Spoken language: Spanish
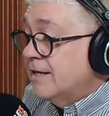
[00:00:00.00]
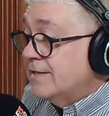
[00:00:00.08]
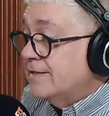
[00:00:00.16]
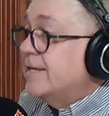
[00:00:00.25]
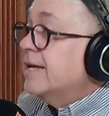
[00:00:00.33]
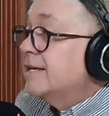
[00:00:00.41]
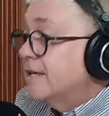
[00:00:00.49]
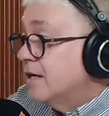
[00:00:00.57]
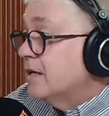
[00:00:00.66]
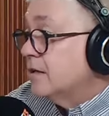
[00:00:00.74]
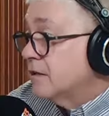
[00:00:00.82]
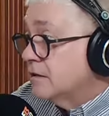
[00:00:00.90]
si es
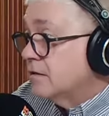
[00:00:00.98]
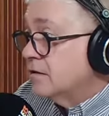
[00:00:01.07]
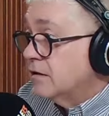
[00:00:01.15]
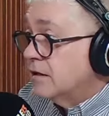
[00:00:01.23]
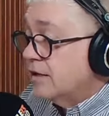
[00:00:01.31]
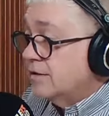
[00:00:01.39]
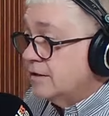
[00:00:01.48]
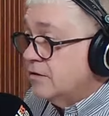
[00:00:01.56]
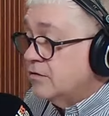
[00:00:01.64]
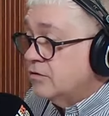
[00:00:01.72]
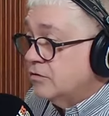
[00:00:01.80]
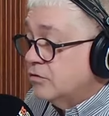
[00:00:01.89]
que eh, han
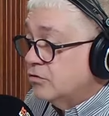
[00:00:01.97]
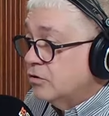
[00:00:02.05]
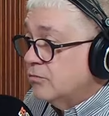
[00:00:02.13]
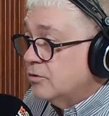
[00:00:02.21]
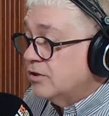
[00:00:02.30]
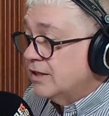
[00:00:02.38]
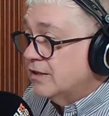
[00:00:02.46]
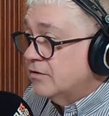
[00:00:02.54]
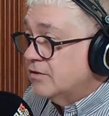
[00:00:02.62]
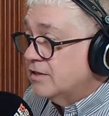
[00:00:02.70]
tenido costos importantes.